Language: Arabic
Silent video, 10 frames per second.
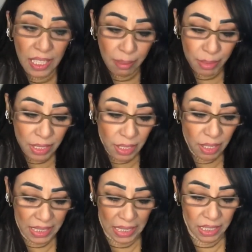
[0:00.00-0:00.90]
بيطل
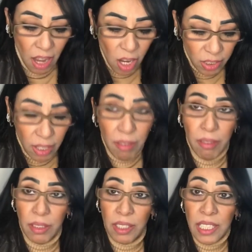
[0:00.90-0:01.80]
يعني أكتر
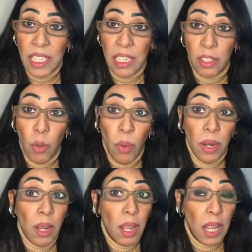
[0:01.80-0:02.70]
دي الدول
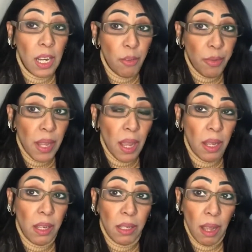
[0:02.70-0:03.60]
اللي فيها
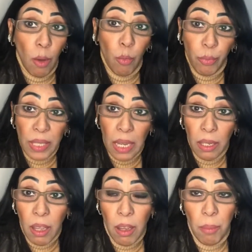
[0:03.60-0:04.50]
أو فيها
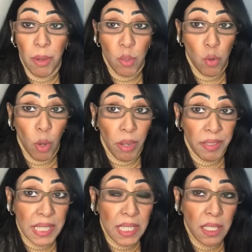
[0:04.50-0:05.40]
لقب
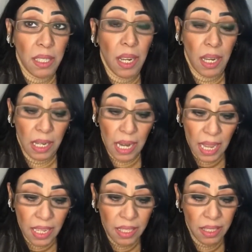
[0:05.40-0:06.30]
الزهريين
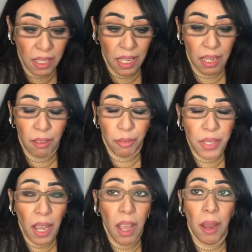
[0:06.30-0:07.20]
لأن
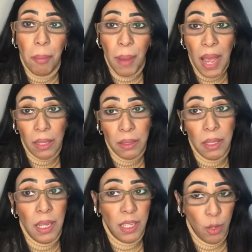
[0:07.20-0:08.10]
فيها بعض
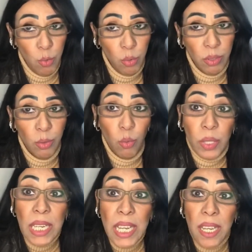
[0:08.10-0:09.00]
اليهود
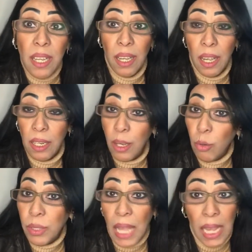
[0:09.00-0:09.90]
وليه
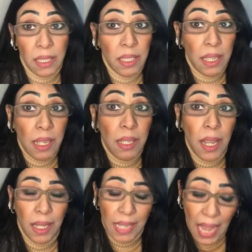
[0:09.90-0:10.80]
اليهود تحديدا
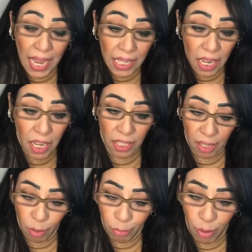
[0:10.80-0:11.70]
دي حاجة
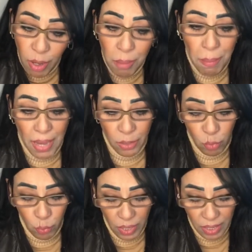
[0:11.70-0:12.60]
هنعرفها بعد
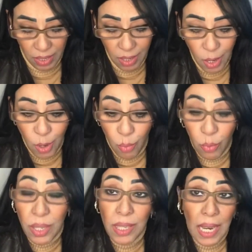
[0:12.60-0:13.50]
شوية
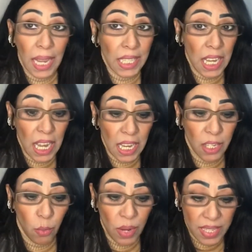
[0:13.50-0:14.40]
والحقيقة
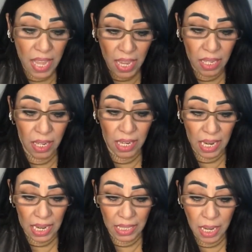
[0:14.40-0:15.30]
إن وسائل
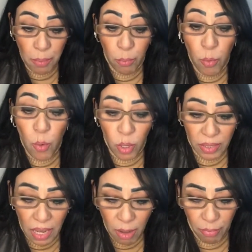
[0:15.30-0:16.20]
الإعلام
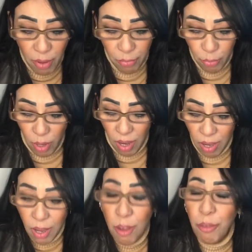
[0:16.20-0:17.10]
بمختلف أفرعها
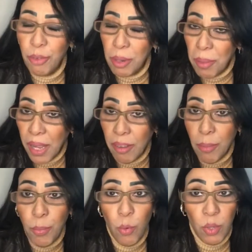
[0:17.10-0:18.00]
في المغرب
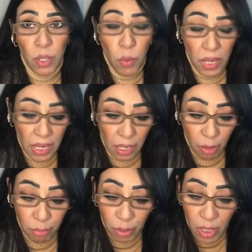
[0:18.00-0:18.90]
والدول
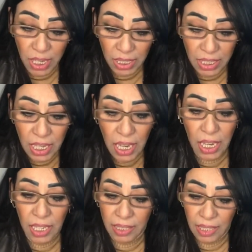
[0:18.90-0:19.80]
الافريقيه دي
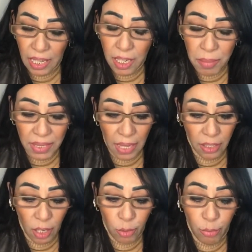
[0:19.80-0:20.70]
اتكلمت عن
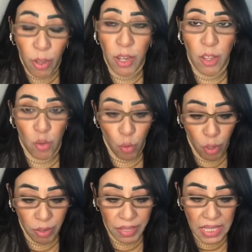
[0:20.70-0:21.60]
الاطفال
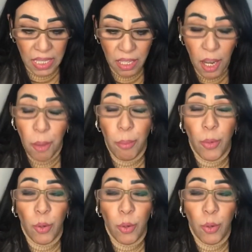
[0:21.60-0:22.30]
الزهريين من